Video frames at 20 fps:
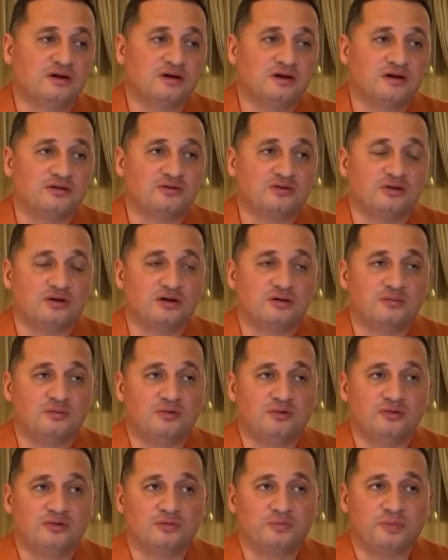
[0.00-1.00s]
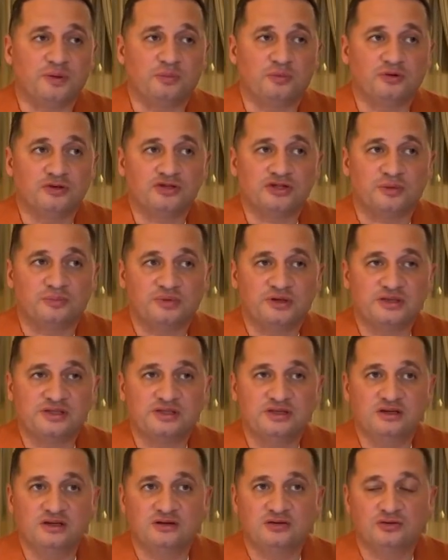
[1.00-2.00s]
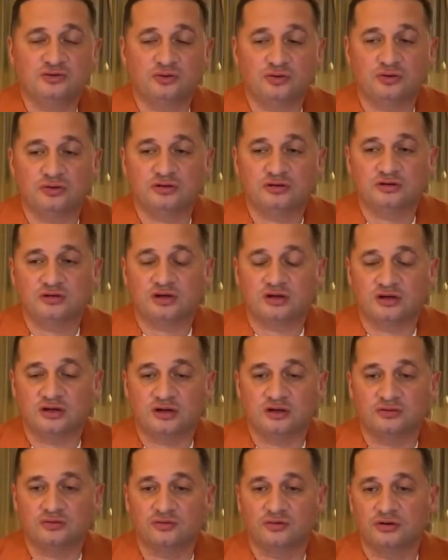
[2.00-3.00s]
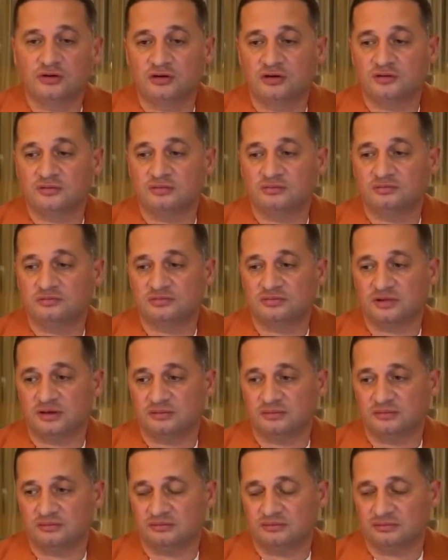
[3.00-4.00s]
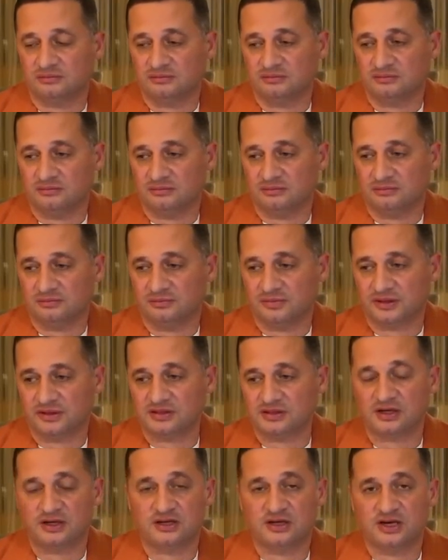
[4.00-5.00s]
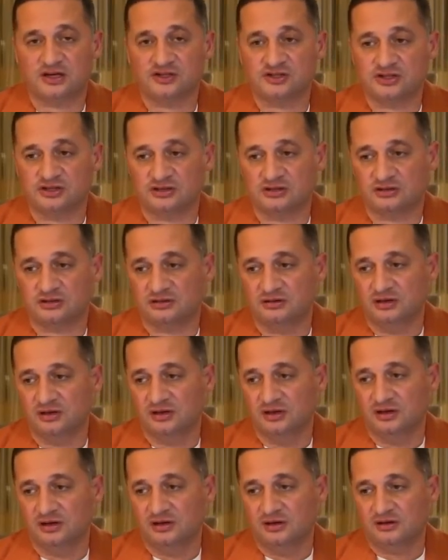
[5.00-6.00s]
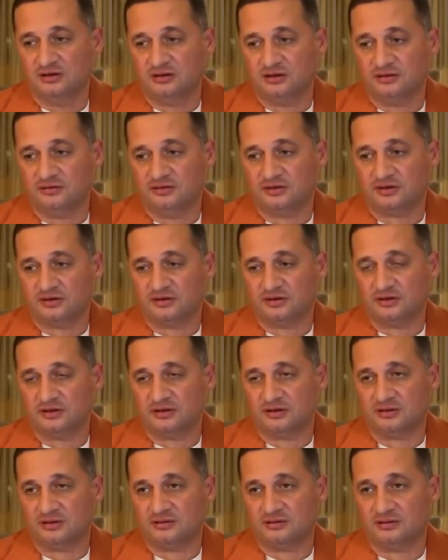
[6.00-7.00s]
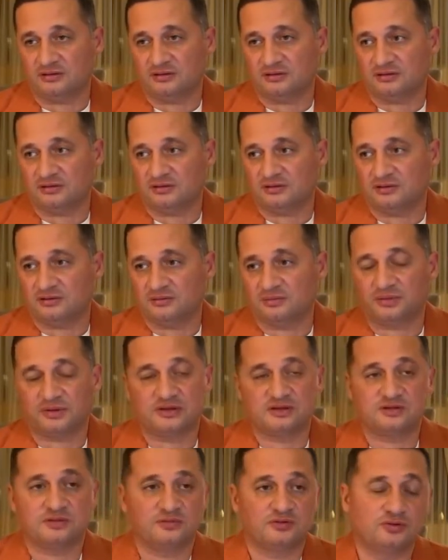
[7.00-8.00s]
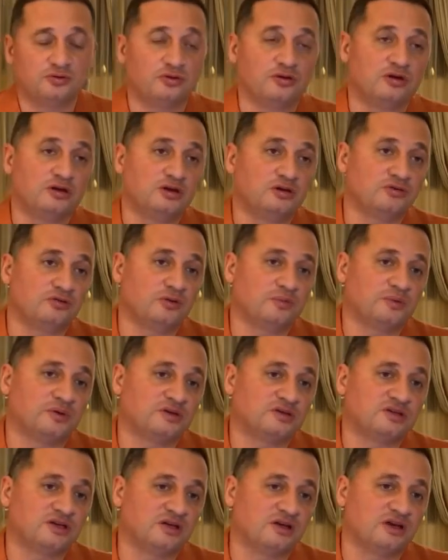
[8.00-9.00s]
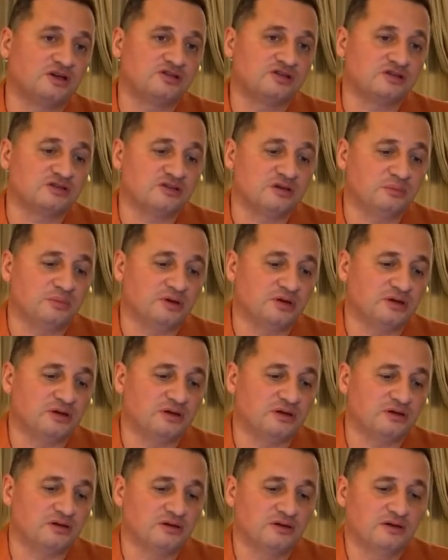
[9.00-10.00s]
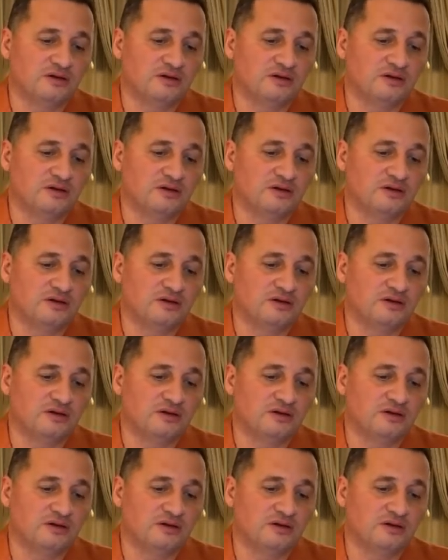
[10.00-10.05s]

которые могут помочь объяснить тот или иной там, происходящий, наверное, а, проис... то или иное происходящее событие.